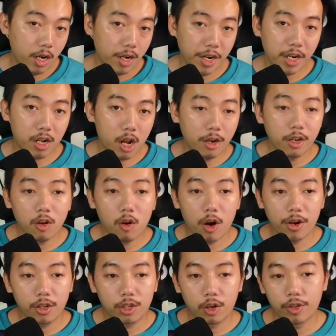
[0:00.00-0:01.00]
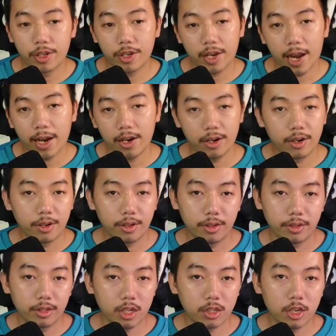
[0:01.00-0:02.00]
nơi đó này còn là cho tôi can
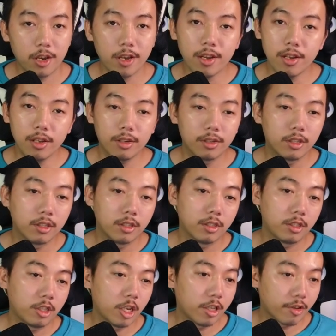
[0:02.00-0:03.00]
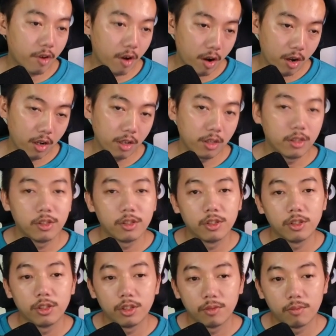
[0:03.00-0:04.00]
setting general,
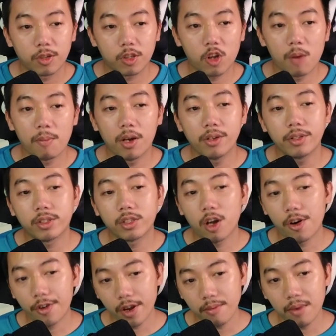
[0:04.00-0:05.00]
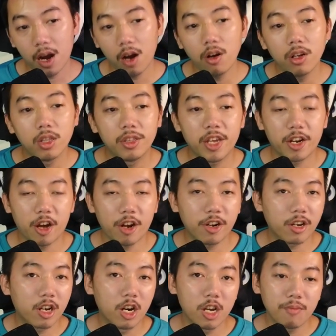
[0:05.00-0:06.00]
và tóm máu storage máu, nên nó
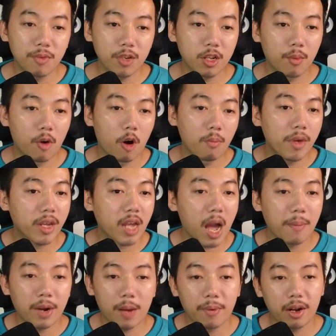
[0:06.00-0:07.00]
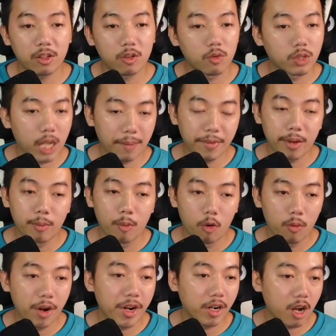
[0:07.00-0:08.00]
là khơi bị chồng hôm nay ca pra pra tủ sáp là mua
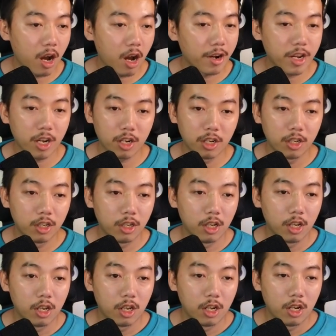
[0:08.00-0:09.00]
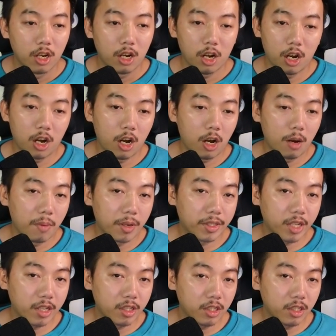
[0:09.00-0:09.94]
bên này nó đi, ờ bà sân